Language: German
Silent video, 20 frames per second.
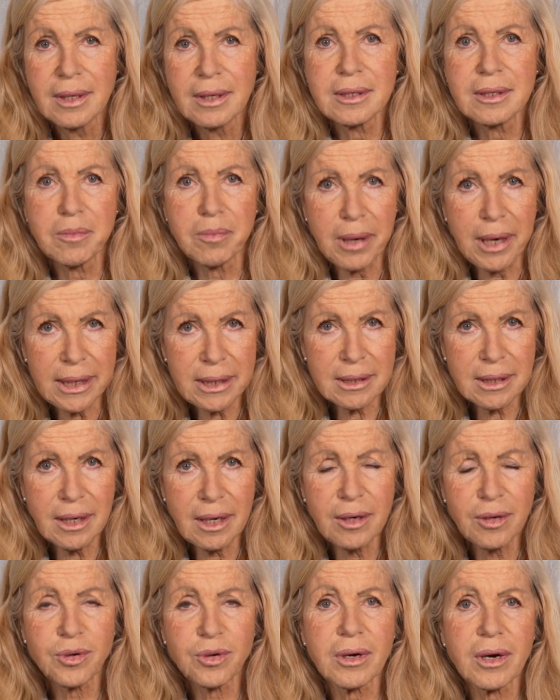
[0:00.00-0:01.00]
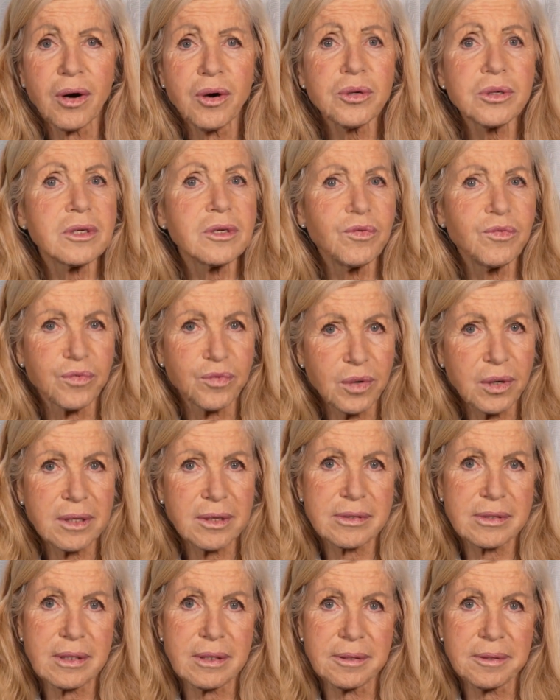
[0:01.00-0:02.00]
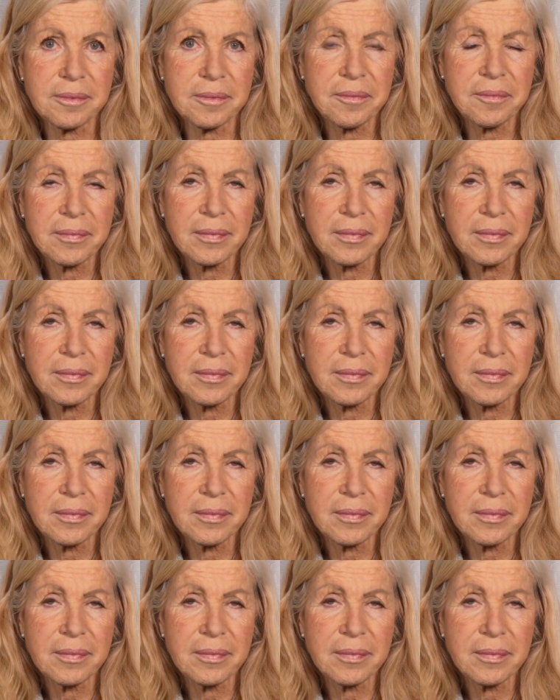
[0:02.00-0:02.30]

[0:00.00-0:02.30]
die Blätter und auch die Wurzeln.